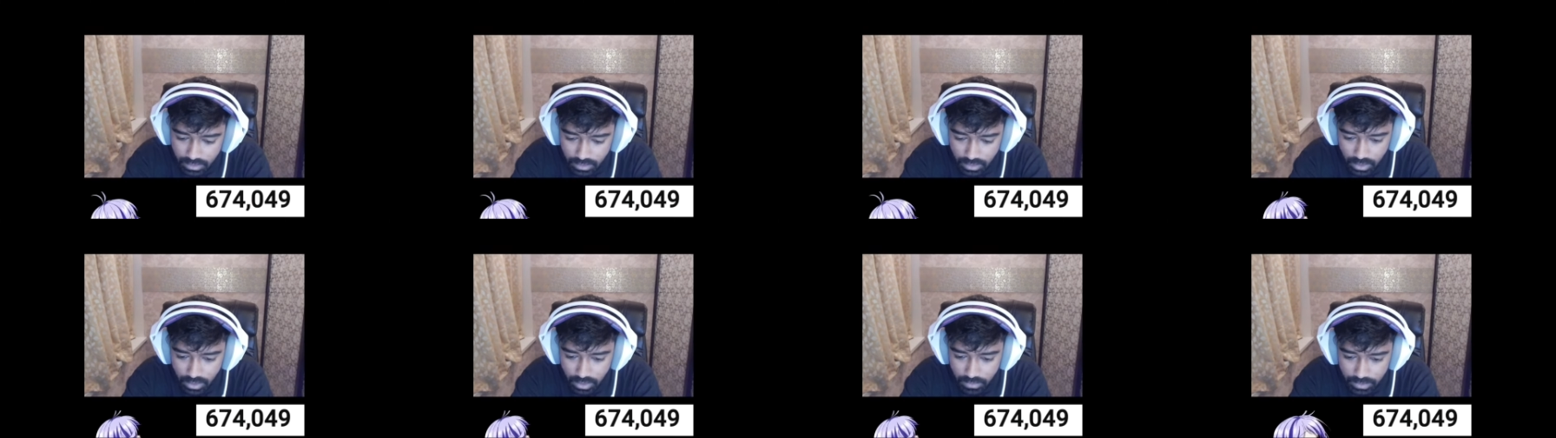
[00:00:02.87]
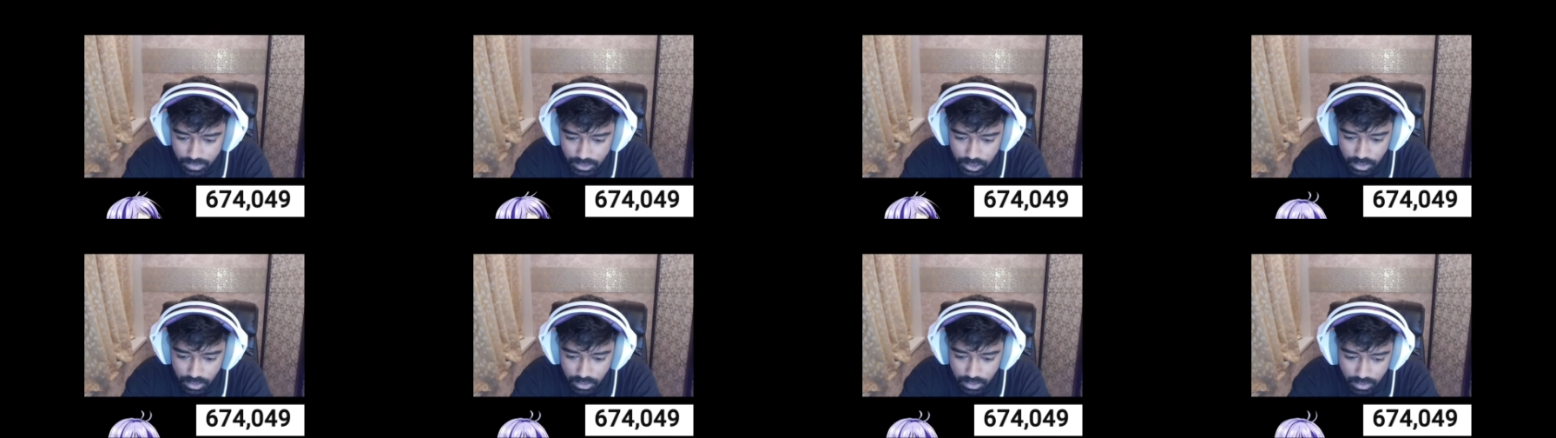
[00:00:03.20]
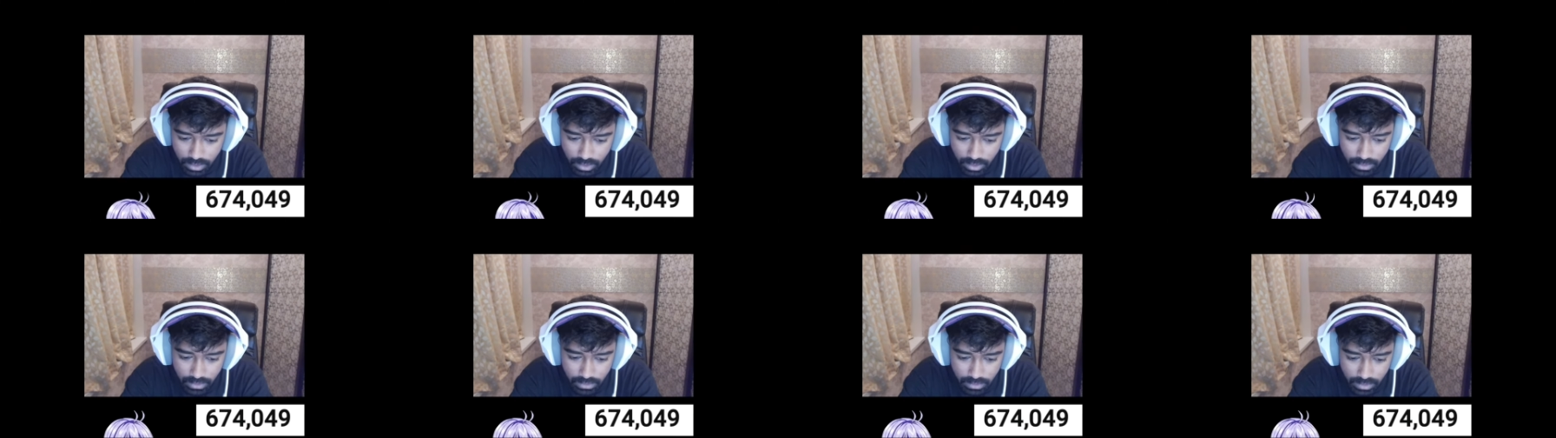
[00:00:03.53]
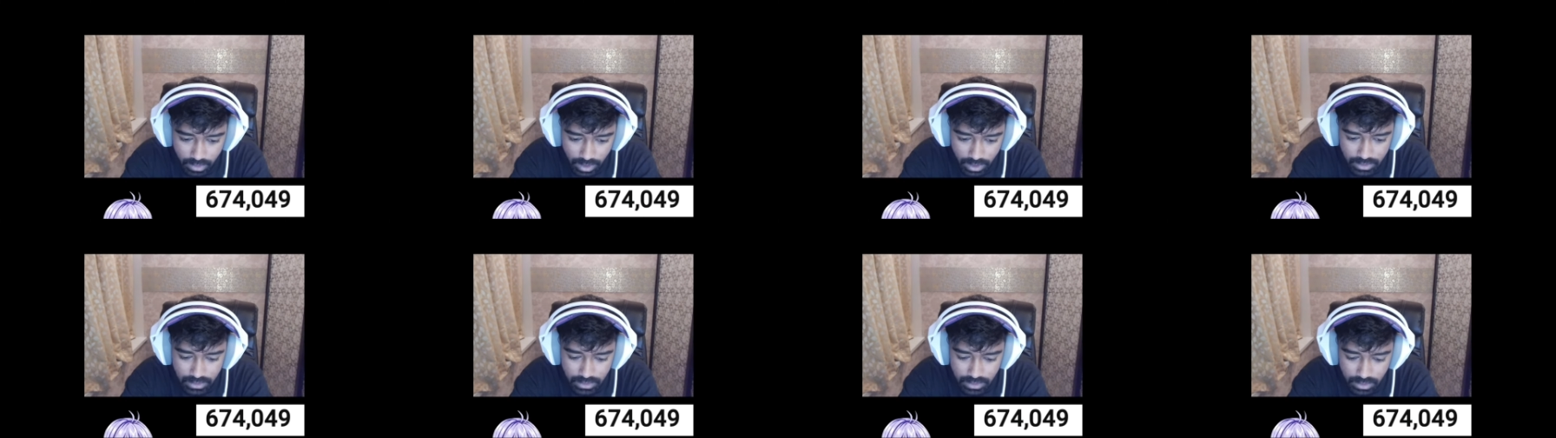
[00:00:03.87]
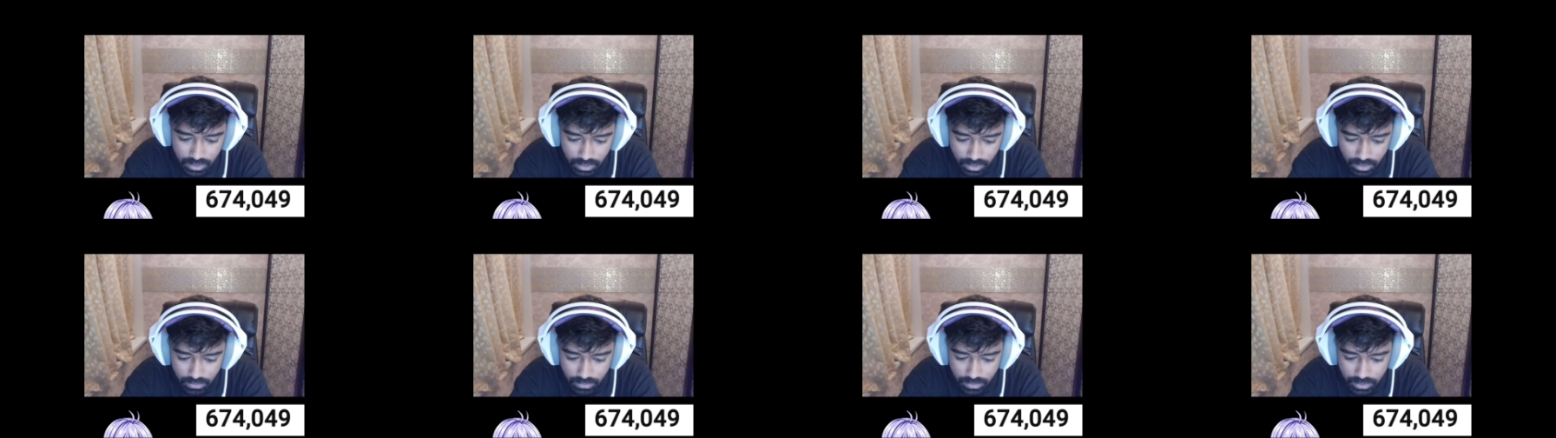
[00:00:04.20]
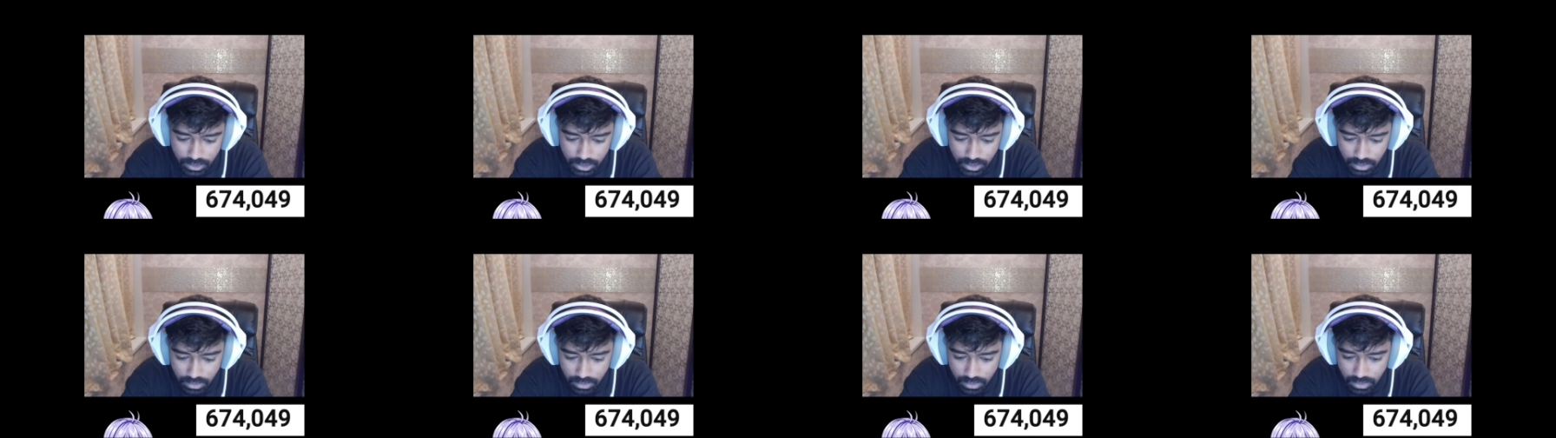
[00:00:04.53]
नॉन वेज छोड़ रहा हूँ आज से नॉन वेज
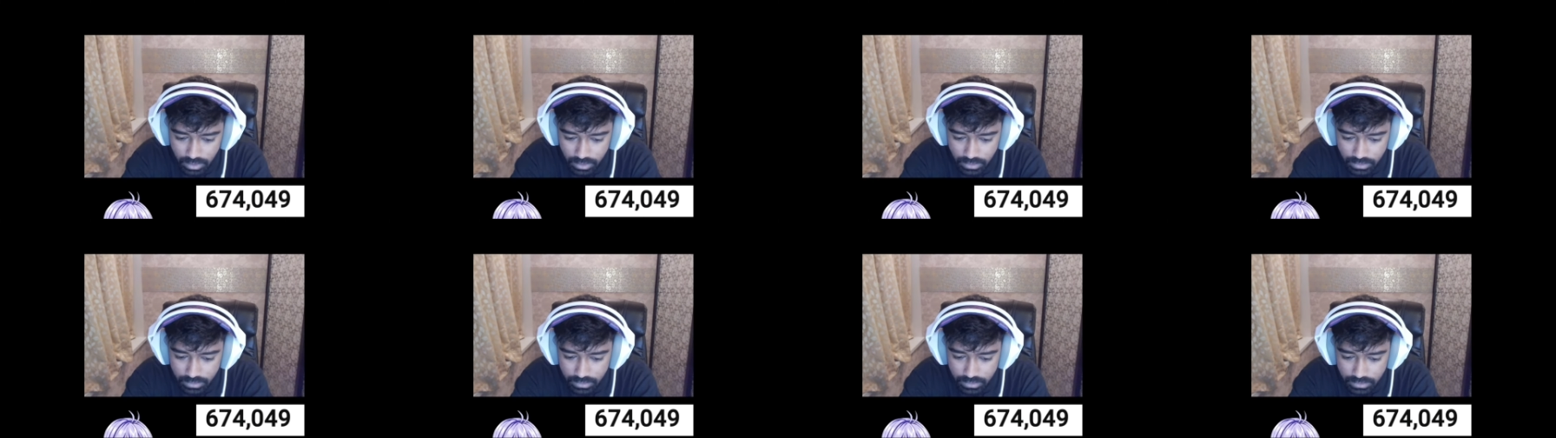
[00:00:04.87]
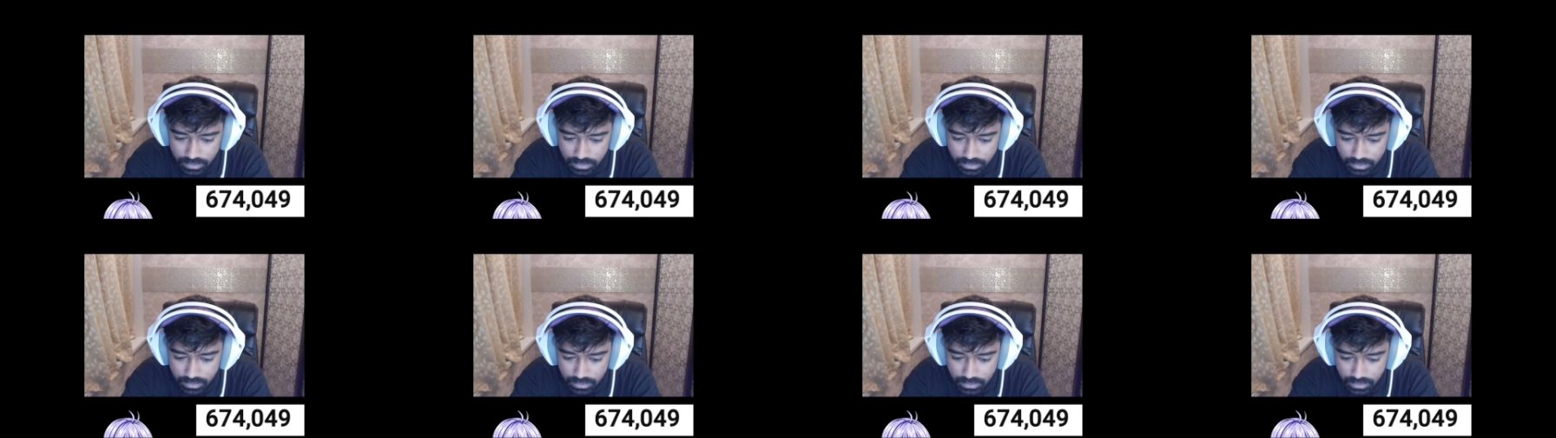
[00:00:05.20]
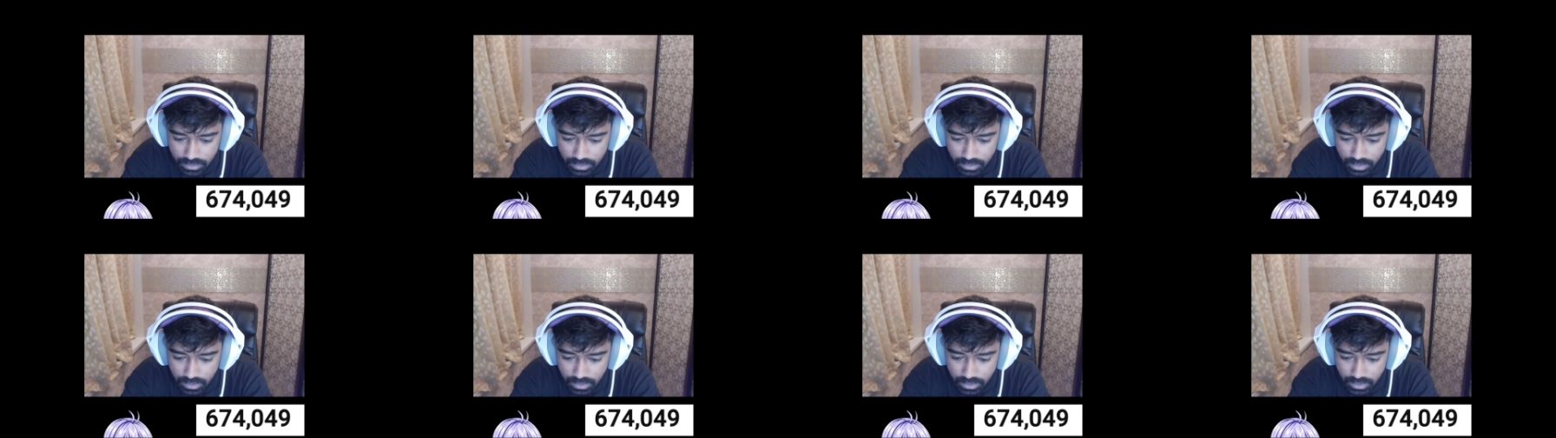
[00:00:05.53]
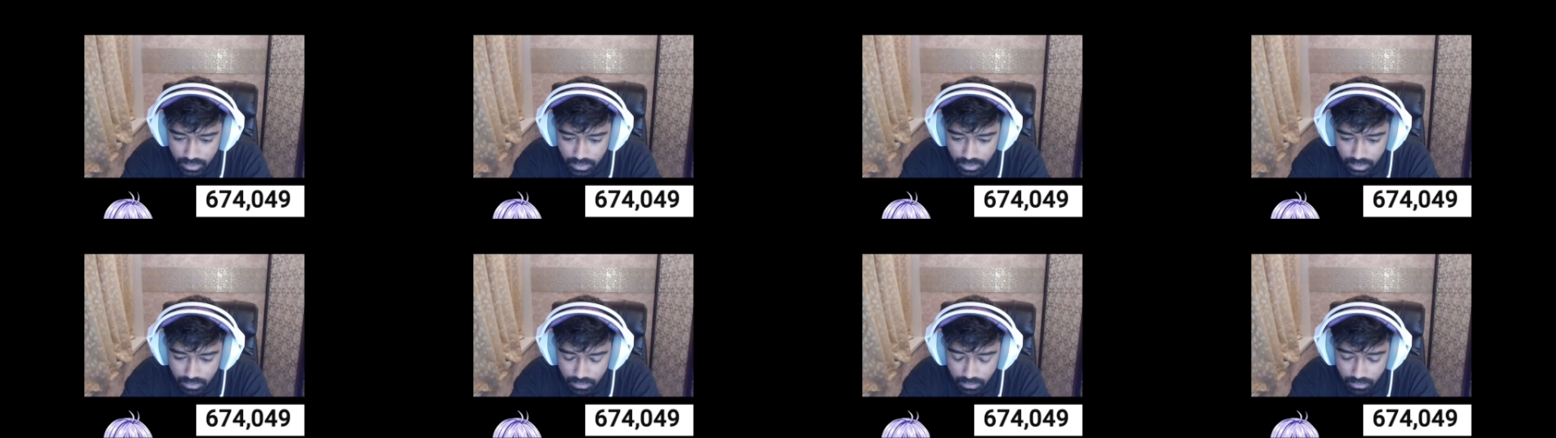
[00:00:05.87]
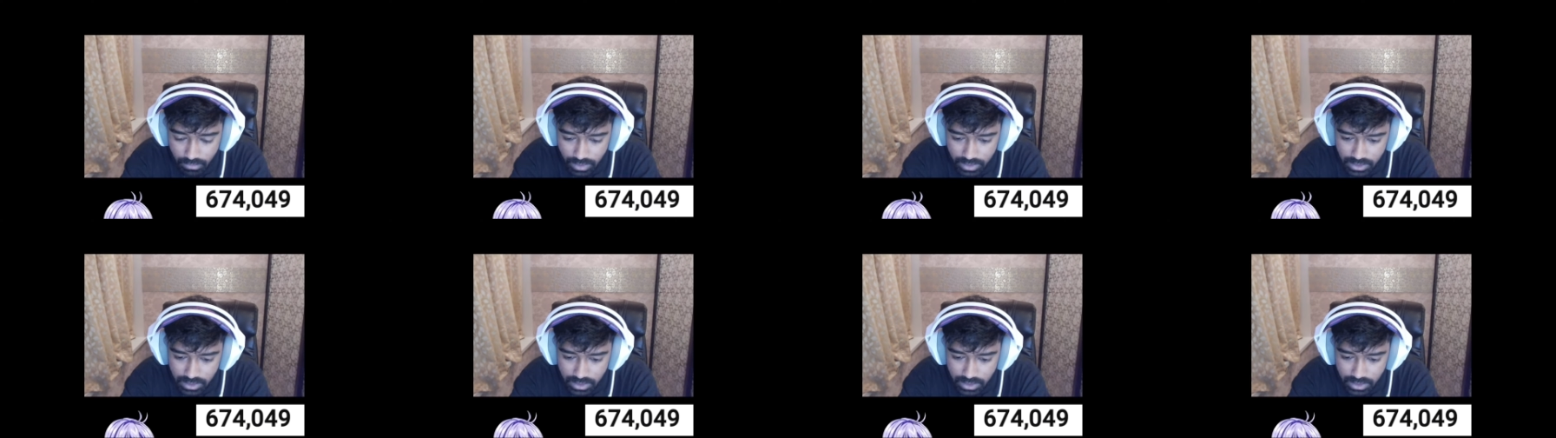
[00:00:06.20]
छोड़ रहा हूँ वेज